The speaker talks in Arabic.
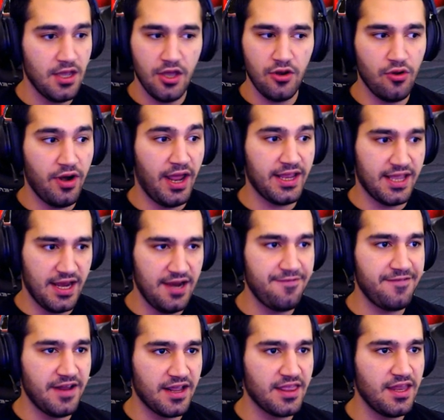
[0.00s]
انه راح
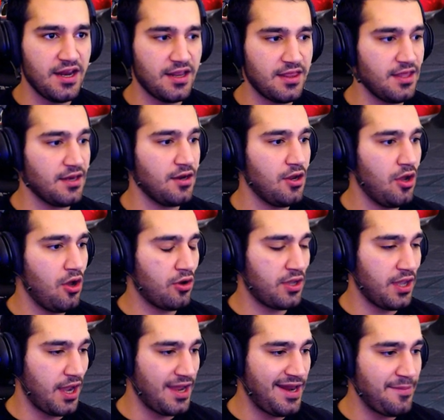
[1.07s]
يكلفنا كثير كثير
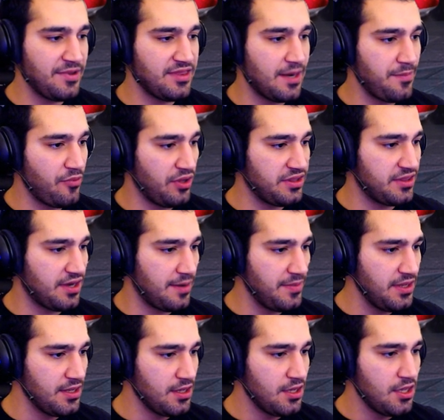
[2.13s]
اوكي خلينا نعمل ضربة وحدة رمي